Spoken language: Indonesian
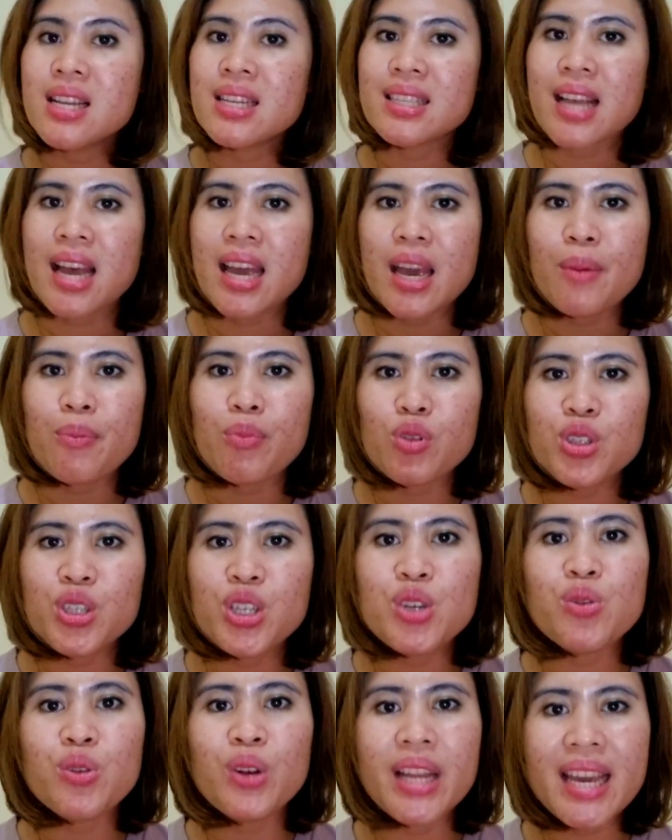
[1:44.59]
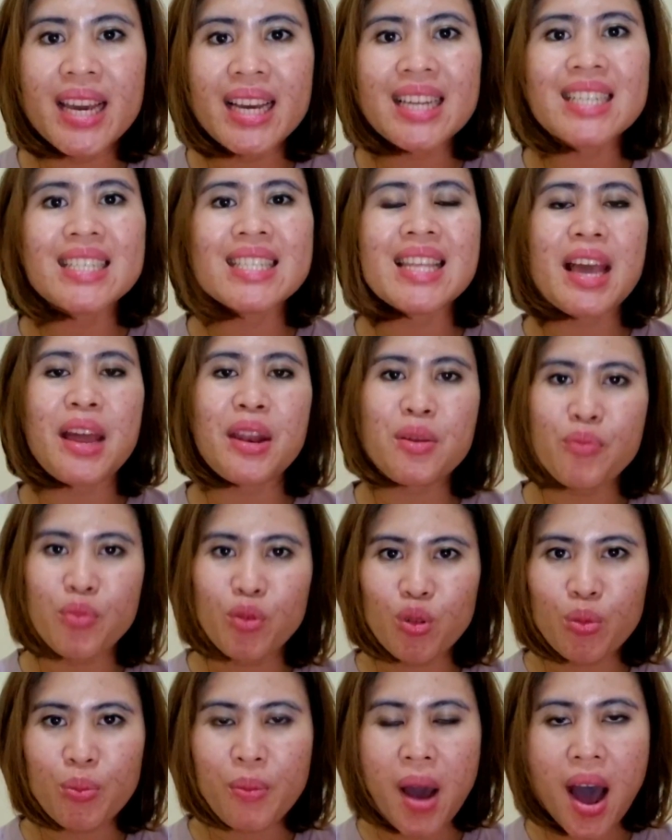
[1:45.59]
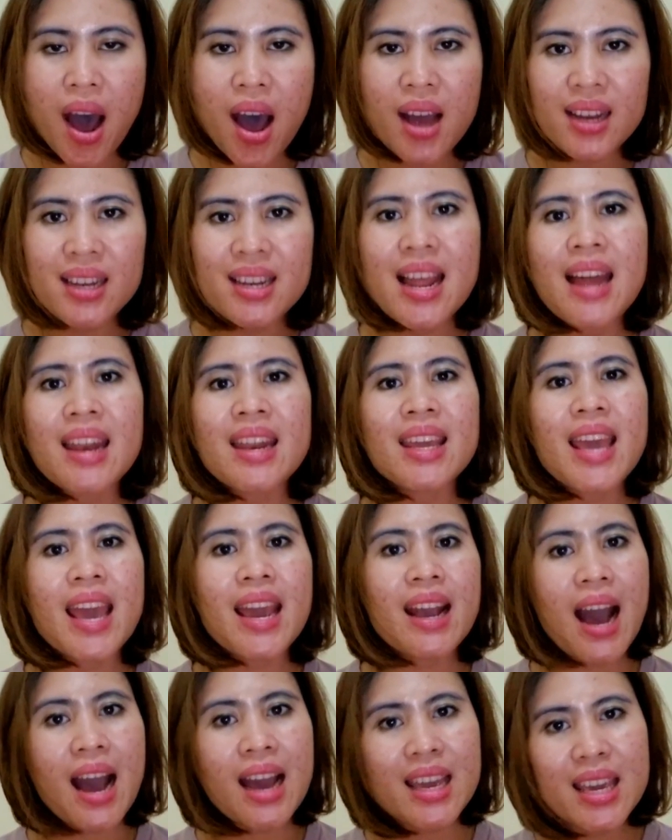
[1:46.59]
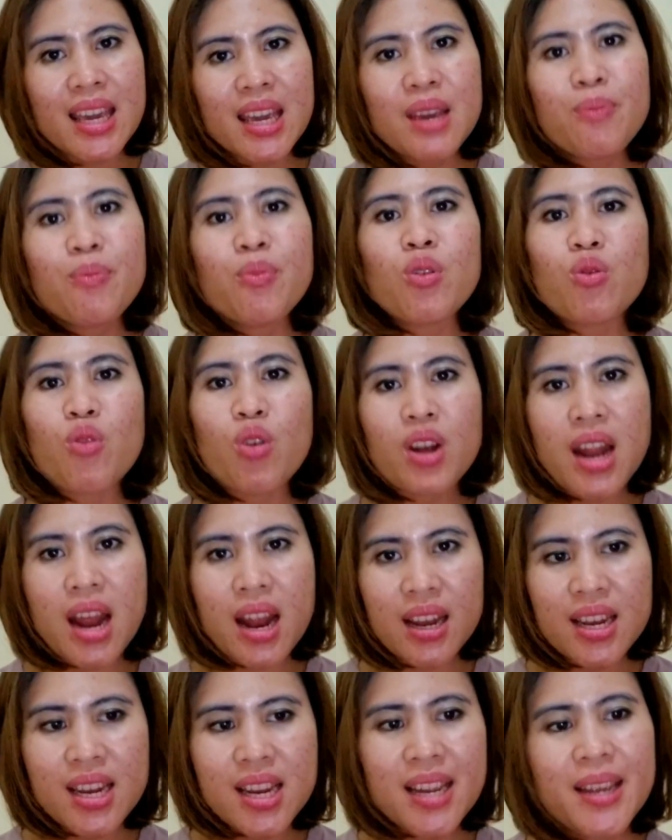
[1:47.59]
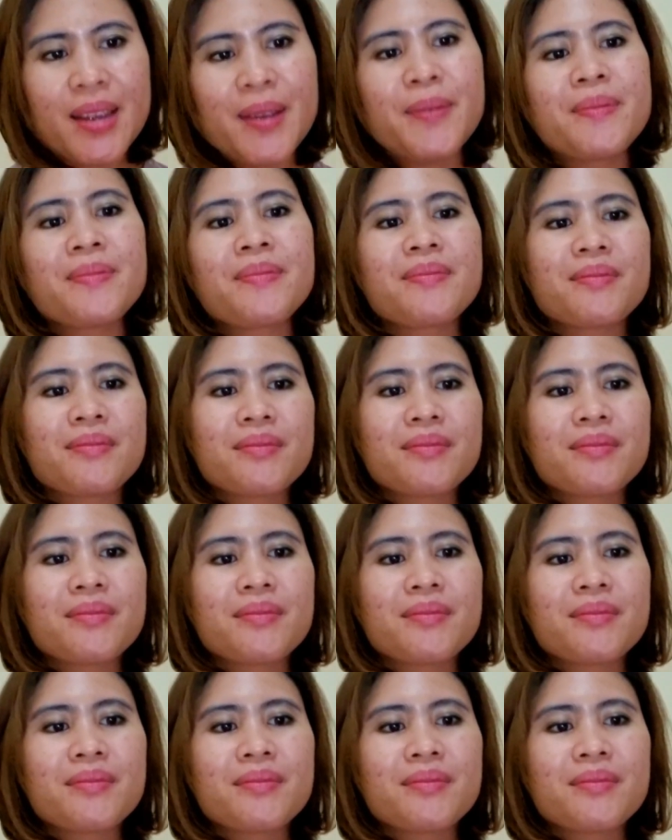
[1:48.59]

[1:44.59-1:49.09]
Saya Puji Yuli Kristiani Purba dari GKI Purwodadi.